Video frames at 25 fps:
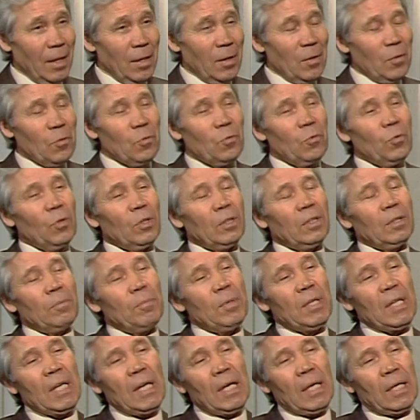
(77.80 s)
Вот
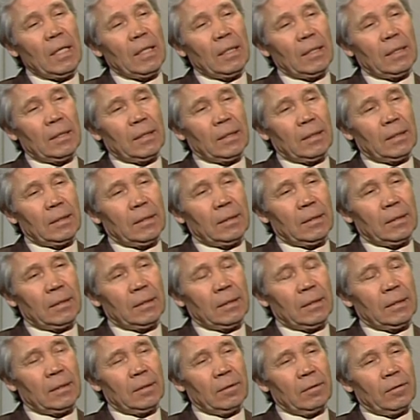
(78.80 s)
меня
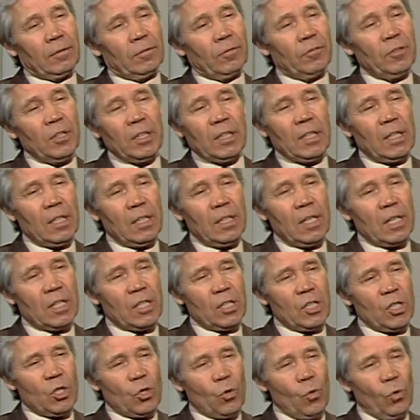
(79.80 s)
э, выгнали
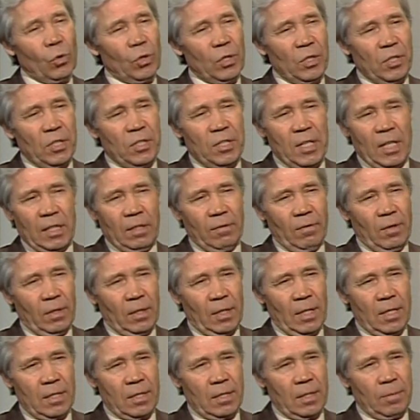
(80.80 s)
даже из школы с 10
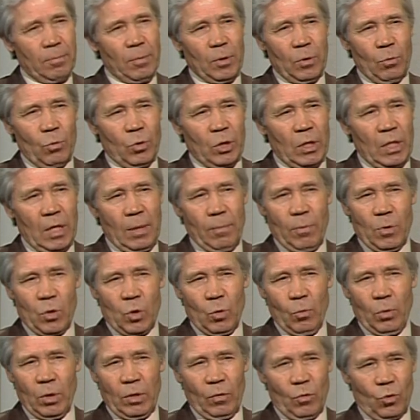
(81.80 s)
класса, потому что я по
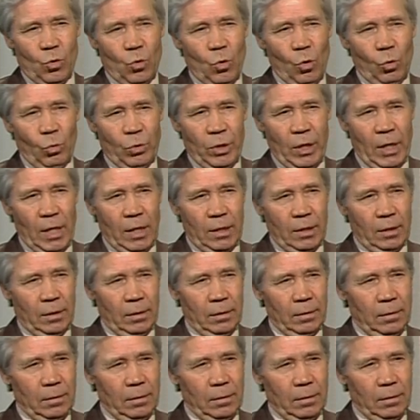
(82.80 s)
субботам в школу не ходил.